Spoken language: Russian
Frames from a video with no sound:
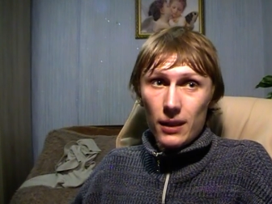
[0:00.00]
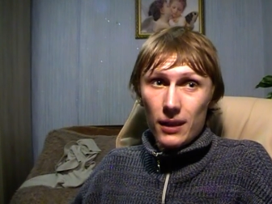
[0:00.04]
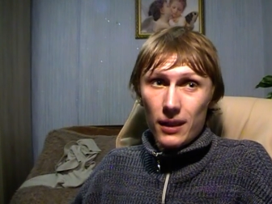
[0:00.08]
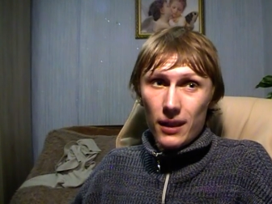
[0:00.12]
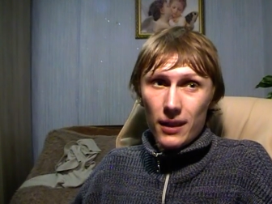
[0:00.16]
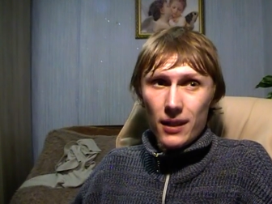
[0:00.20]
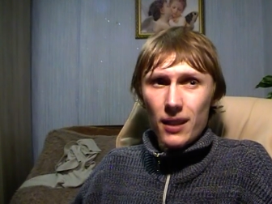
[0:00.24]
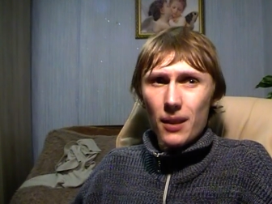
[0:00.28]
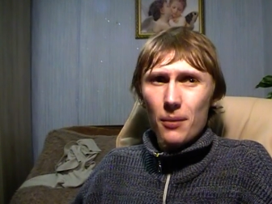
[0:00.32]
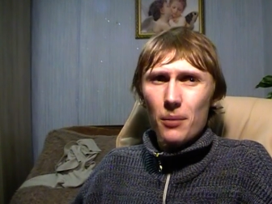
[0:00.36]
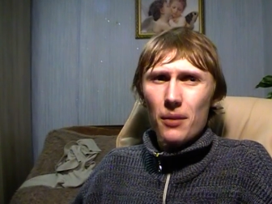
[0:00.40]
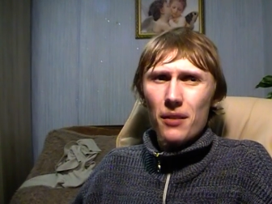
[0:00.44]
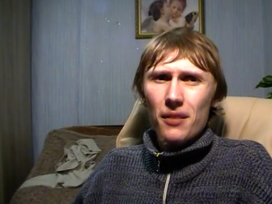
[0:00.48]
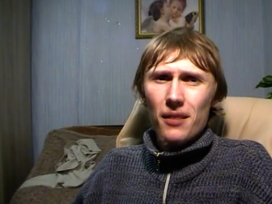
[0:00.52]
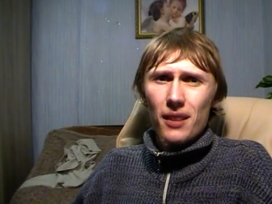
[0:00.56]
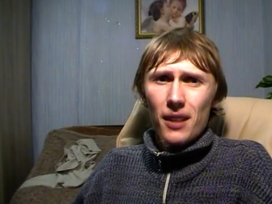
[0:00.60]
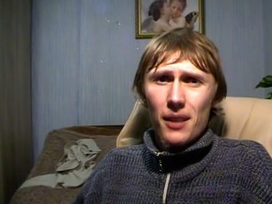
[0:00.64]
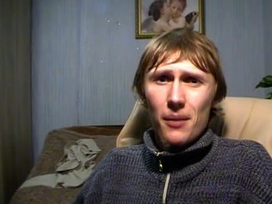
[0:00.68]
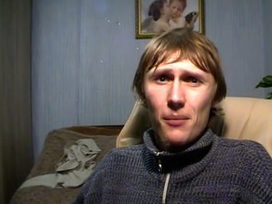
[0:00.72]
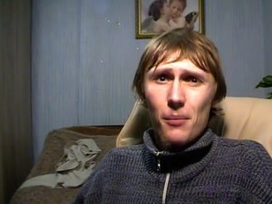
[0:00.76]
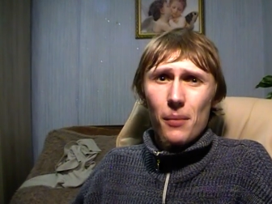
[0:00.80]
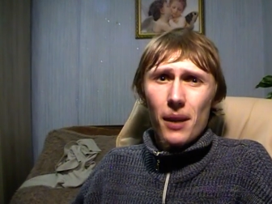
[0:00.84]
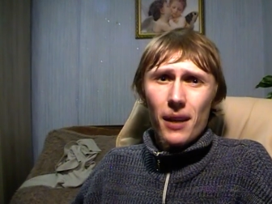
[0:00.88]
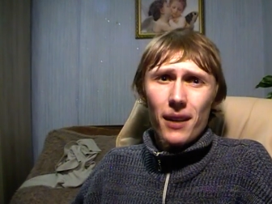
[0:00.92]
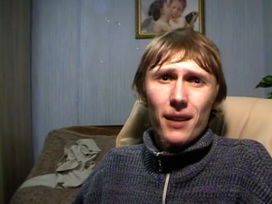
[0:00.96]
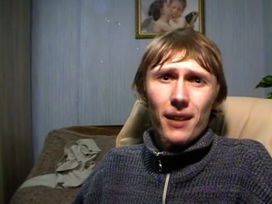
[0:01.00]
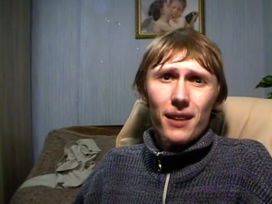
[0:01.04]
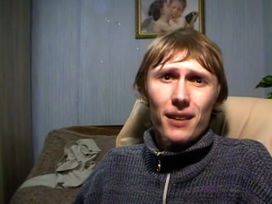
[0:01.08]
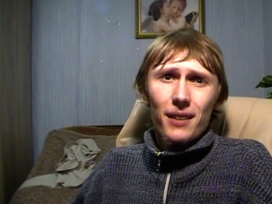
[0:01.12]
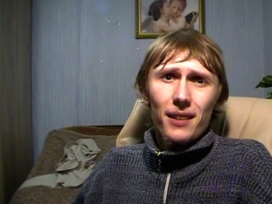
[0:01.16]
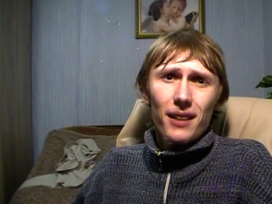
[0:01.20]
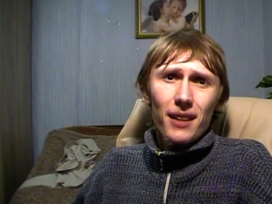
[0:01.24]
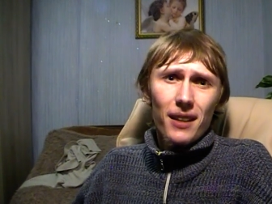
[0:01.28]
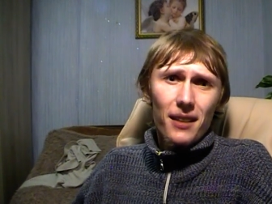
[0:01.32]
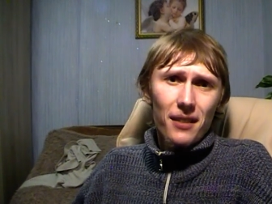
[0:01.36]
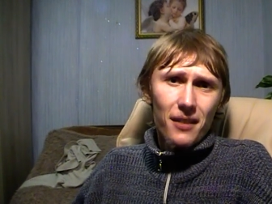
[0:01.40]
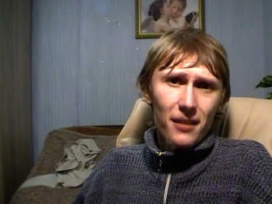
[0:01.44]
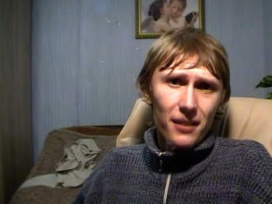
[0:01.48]
хотя мы знаем Майка
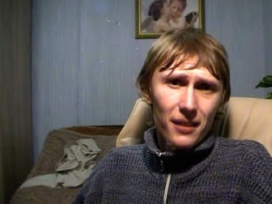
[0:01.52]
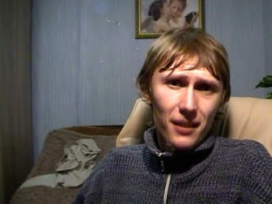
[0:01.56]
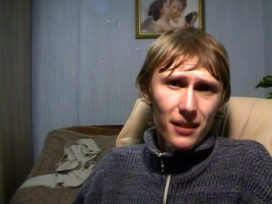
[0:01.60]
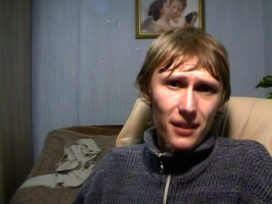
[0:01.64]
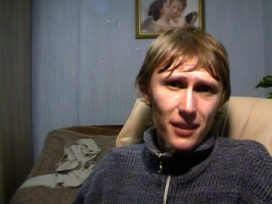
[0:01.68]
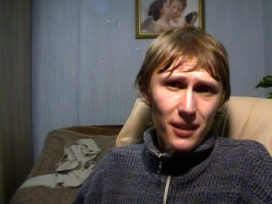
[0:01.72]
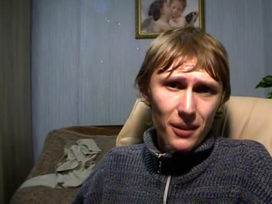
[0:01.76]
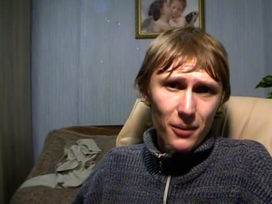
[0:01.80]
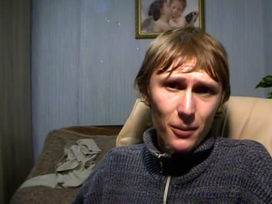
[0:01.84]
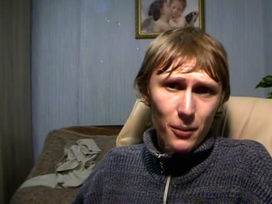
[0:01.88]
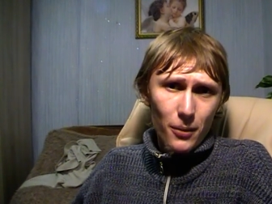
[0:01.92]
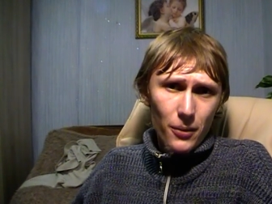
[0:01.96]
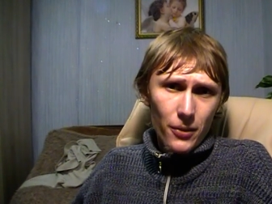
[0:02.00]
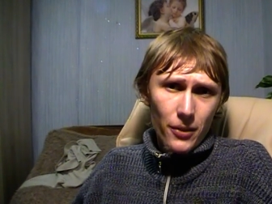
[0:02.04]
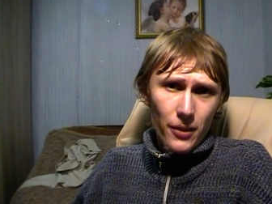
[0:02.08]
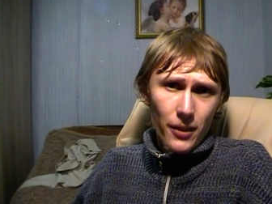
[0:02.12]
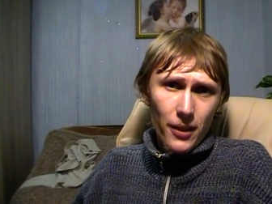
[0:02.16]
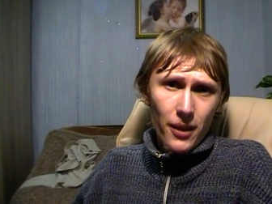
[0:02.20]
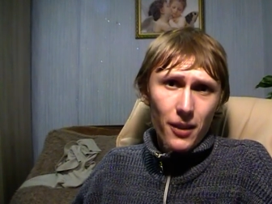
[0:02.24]
Тайсона того же,